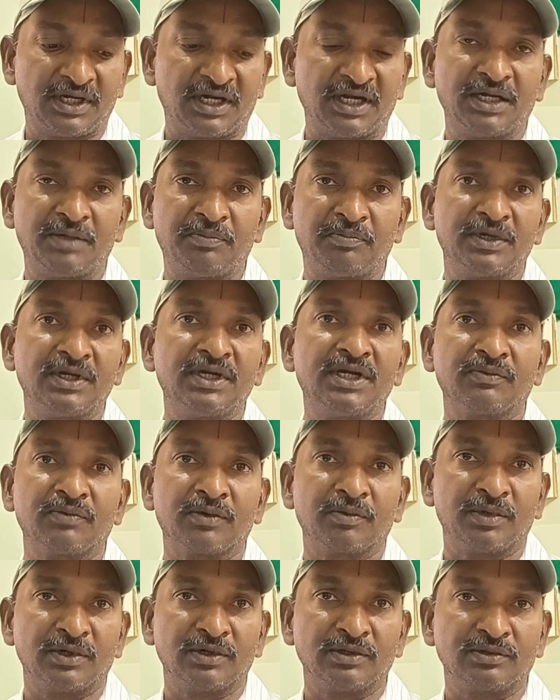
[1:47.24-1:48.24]
ట్రీట్మెంట్
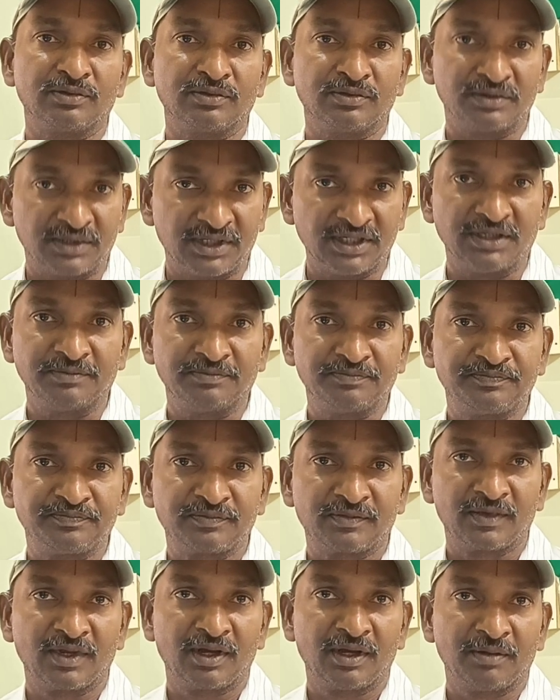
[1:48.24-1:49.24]
ఇవ్వబడుతుంది
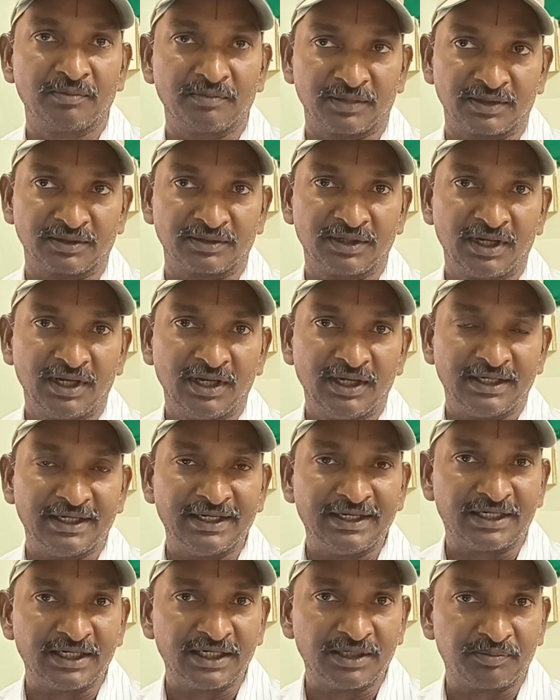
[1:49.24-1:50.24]

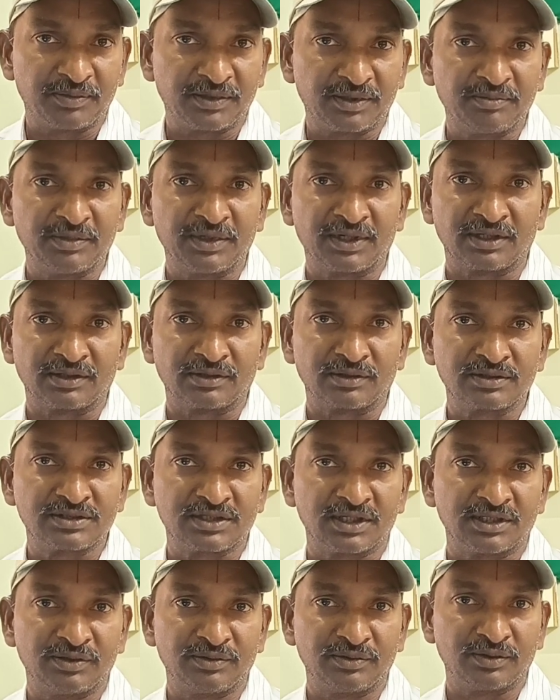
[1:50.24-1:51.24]
ఈ ట్రీట్మెంట్ మీరు అందరూ
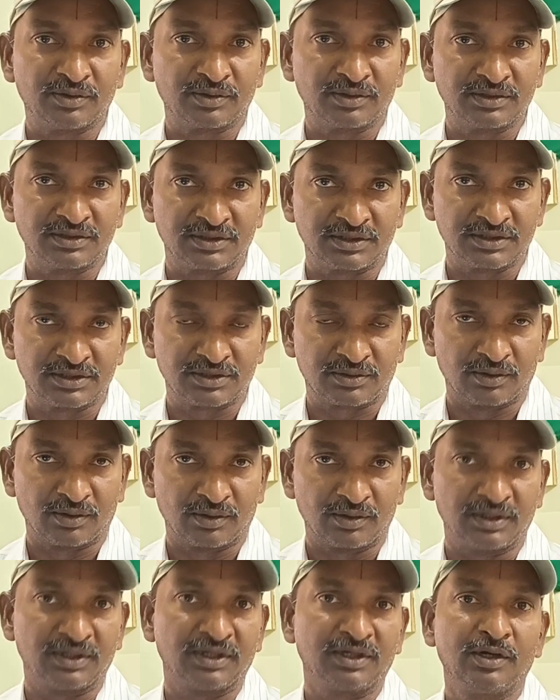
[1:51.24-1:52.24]
సద్వినియోగం
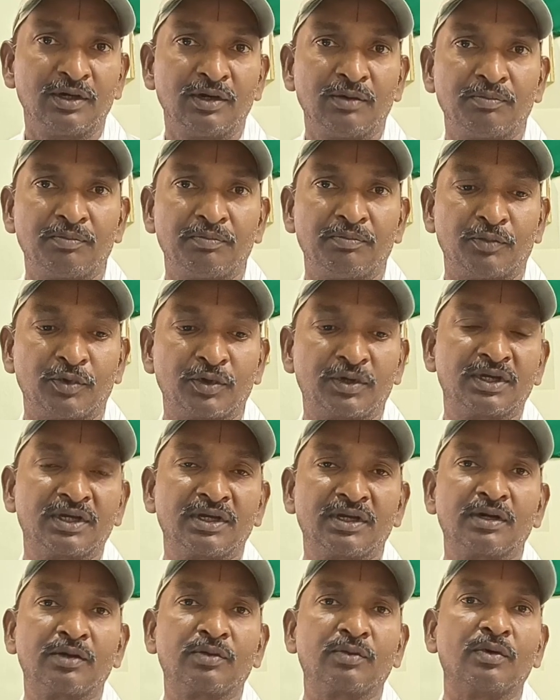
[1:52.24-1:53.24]
చేసుకోవాలి
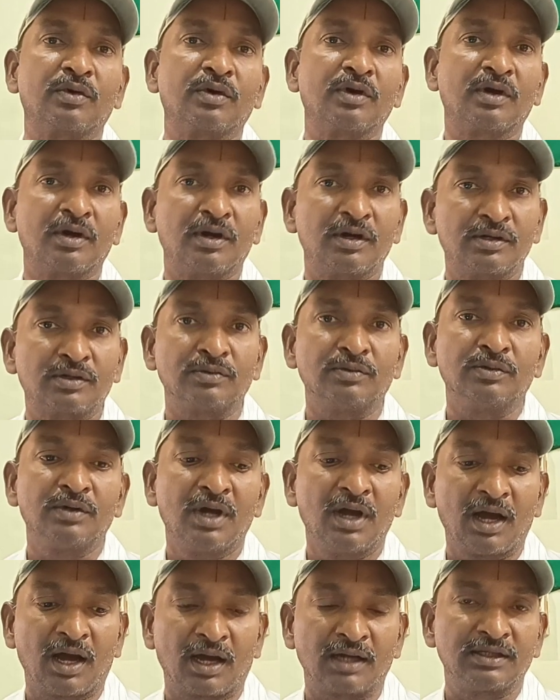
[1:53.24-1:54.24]
ముఖ్యంగా కుక్క కాటు
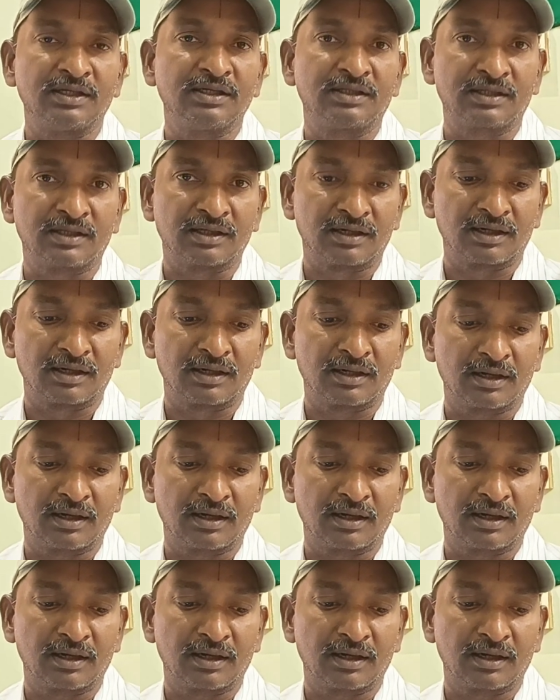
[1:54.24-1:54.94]
అది తన